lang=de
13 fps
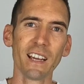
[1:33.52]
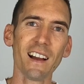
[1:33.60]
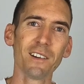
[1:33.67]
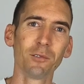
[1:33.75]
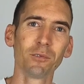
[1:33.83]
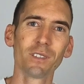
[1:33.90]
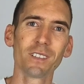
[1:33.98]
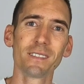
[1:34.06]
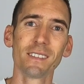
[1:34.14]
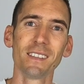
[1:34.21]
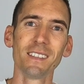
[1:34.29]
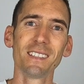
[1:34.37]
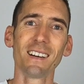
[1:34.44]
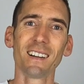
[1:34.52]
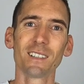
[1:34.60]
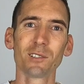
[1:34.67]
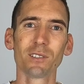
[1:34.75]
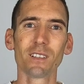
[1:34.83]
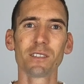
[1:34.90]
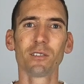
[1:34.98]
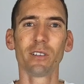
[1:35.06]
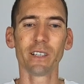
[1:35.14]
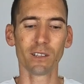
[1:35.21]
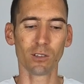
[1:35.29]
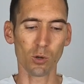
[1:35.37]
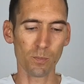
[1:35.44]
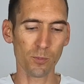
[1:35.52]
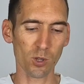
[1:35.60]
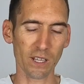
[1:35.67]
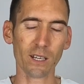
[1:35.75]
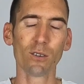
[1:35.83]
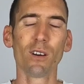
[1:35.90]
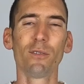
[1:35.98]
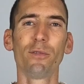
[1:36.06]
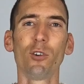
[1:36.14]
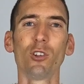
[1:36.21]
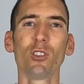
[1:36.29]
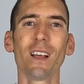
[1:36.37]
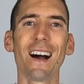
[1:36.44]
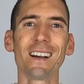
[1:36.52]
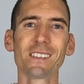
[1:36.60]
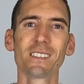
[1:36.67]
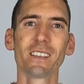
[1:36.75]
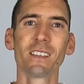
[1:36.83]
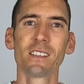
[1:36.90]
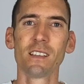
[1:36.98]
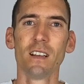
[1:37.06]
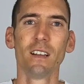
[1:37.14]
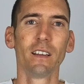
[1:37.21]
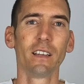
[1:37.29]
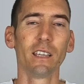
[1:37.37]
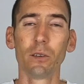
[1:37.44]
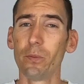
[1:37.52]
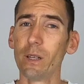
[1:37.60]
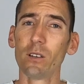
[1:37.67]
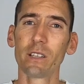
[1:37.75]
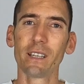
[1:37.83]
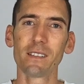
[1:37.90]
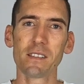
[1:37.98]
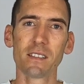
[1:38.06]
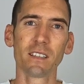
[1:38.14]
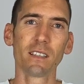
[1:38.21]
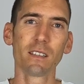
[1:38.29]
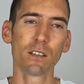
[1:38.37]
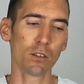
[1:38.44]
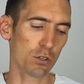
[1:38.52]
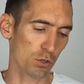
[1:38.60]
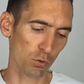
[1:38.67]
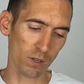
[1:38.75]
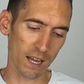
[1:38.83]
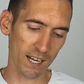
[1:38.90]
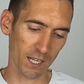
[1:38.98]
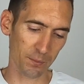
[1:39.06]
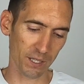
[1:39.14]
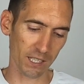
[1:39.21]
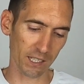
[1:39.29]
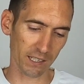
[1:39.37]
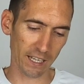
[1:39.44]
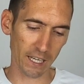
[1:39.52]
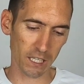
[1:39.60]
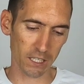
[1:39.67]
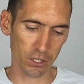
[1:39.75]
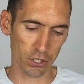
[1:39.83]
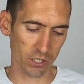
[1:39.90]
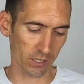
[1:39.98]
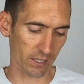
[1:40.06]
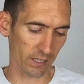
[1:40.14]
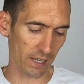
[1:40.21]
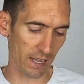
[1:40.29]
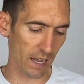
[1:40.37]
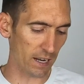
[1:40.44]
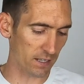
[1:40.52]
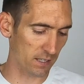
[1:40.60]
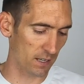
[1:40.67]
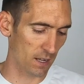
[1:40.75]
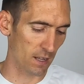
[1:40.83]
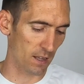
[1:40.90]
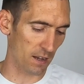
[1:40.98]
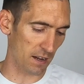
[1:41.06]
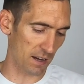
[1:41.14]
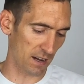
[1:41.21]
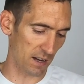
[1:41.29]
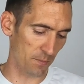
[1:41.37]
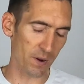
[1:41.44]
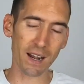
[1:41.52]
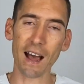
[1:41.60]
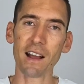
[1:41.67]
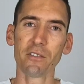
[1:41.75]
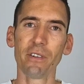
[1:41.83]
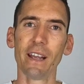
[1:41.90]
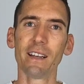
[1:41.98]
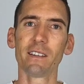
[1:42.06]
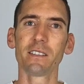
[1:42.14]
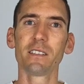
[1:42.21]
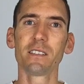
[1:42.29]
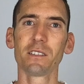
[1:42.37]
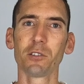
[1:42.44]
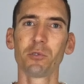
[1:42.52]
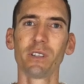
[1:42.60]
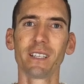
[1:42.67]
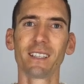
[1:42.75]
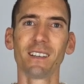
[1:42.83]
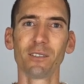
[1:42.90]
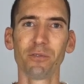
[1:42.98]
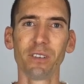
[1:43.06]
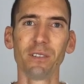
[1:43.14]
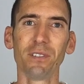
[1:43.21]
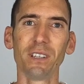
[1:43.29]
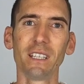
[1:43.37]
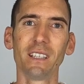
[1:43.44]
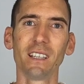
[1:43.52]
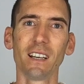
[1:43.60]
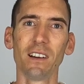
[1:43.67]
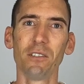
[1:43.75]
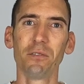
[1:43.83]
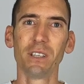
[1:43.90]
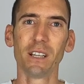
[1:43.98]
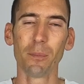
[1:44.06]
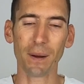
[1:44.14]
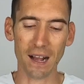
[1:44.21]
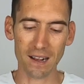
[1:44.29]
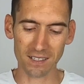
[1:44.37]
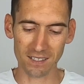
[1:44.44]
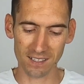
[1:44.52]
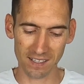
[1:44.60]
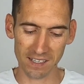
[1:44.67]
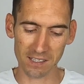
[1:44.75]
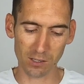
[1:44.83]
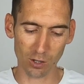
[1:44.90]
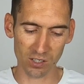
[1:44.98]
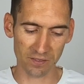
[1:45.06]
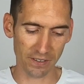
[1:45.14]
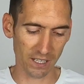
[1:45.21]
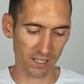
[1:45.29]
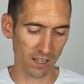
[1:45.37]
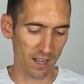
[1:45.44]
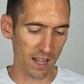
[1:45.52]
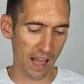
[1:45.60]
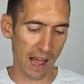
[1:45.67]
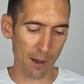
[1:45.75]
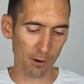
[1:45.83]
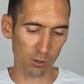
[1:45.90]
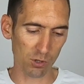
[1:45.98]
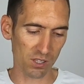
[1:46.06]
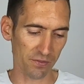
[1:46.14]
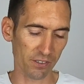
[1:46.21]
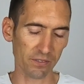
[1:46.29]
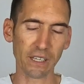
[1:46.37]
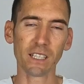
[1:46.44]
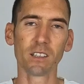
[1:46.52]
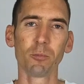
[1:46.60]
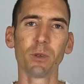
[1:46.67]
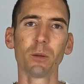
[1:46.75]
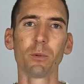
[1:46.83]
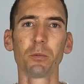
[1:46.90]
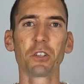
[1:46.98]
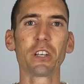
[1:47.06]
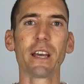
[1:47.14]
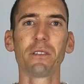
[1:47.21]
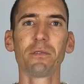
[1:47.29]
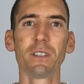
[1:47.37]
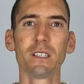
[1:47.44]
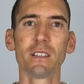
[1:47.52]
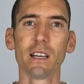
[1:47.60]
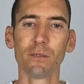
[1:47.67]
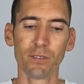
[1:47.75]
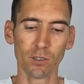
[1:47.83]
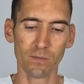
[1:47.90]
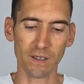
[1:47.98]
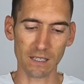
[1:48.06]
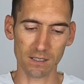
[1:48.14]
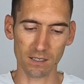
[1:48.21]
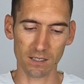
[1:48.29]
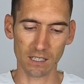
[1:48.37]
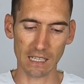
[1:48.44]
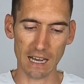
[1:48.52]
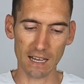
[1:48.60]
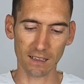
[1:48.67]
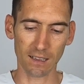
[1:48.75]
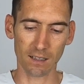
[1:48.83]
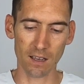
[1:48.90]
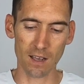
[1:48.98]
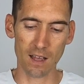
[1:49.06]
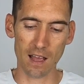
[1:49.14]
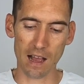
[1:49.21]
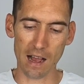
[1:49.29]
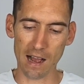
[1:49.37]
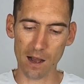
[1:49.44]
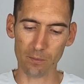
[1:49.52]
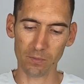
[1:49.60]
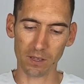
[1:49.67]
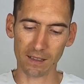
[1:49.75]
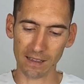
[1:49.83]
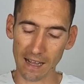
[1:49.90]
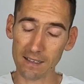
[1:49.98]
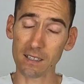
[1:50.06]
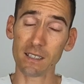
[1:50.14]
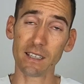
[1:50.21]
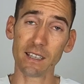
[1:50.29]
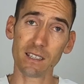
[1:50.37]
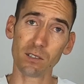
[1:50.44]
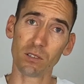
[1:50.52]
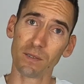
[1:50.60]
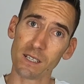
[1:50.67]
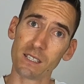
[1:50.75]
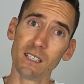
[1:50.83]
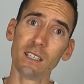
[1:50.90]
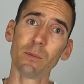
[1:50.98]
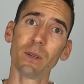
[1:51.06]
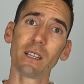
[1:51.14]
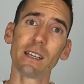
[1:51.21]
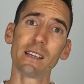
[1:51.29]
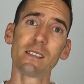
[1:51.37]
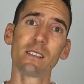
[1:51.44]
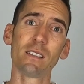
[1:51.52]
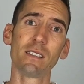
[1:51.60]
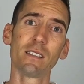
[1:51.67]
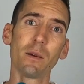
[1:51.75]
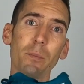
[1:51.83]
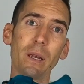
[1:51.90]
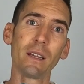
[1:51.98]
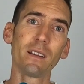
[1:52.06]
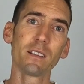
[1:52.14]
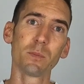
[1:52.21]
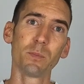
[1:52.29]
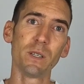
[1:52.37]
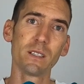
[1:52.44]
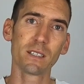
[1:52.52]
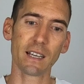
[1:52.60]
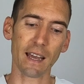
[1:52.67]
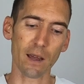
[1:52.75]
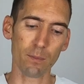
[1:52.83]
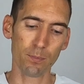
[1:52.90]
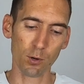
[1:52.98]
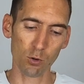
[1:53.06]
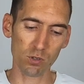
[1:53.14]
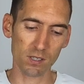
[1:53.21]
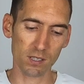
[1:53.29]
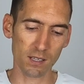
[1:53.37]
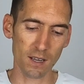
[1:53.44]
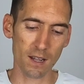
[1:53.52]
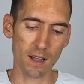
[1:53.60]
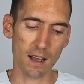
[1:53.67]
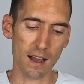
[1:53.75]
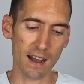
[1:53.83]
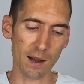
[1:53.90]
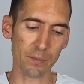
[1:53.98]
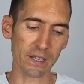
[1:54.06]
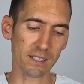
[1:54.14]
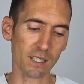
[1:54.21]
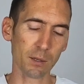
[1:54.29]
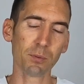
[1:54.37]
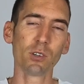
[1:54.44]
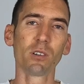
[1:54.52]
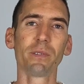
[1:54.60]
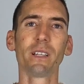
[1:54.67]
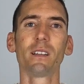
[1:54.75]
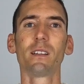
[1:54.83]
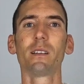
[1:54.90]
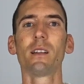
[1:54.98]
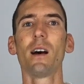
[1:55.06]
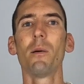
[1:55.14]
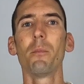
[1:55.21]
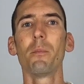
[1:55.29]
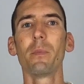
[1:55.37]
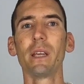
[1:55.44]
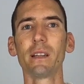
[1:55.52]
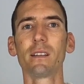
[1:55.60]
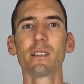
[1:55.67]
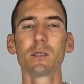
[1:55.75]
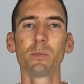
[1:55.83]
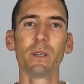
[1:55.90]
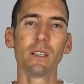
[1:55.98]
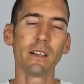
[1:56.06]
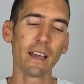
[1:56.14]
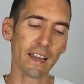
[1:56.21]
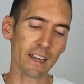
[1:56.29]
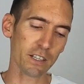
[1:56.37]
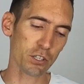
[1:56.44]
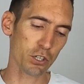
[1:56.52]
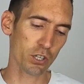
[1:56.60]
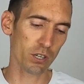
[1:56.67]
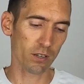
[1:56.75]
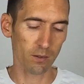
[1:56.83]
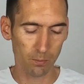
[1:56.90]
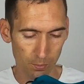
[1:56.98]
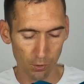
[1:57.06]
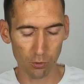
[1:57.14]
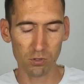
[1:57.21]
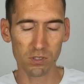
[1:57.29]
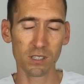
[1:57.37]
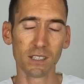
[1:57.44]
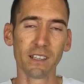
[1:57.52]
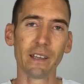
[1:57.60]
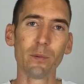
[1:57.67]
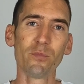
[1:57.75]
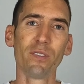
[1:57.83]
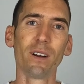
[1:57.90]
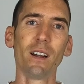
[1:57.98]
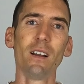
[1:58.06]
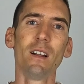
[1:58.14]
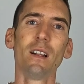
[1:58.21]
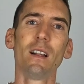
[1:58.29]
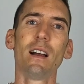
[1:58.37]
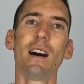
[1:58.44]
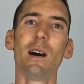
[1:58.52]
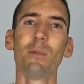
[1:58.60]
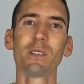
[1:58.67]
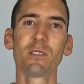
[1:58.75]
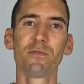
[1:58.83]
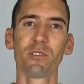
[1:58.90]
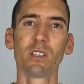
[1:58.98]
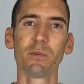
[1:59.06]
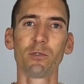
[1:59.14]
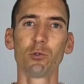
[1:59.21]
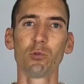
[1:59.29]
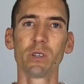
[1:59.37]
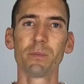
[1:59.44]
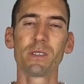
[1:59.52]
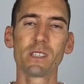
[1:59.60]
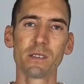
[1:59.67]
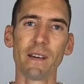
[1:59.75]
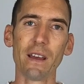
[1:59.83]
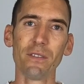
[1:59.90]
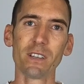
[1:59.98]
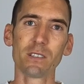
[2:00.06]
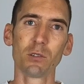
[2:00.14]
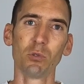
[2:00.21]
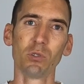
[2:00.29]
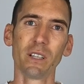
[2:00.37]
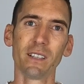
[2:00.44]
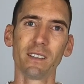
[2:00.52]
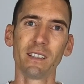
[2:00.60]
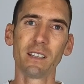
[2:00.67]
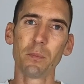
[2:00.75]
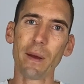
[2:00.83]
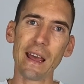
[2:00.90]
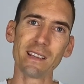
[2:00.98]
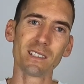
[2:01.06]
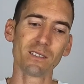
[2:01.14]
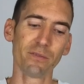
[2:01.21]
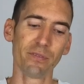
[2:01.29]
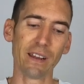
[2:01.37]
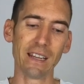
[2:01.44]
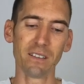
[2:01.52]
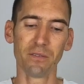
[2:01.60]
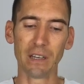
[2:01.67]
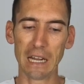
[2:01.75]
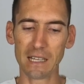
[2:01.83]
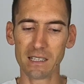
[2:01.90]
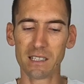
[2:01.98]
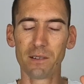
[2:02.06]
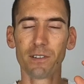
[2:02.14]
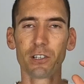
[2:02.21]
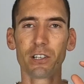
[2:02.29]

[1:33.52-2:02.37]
Ja, und das ist ja also das neue Top-Modell äh, von ASICS. Ich will euch jetzt nicht zu lange mit den technischen Details ähm, langweilen. Es ist natürlich dann viel wichtiger, wie der Praxistest ausfällt. Aber kurz vorweg, damit wir Bescheid wissen, einfach um was es sich handelt. Ähm, das ist jetzt, oder was ich immer teste, ist der Metaspeed Sky Plus. Ähm, es gibt auch wieder den äh, Metaspeed Edge Plus in dem Fall. Ähm, also von dem Schuh gibt es zwei Versionen. In den meisten Fällen werdet ihr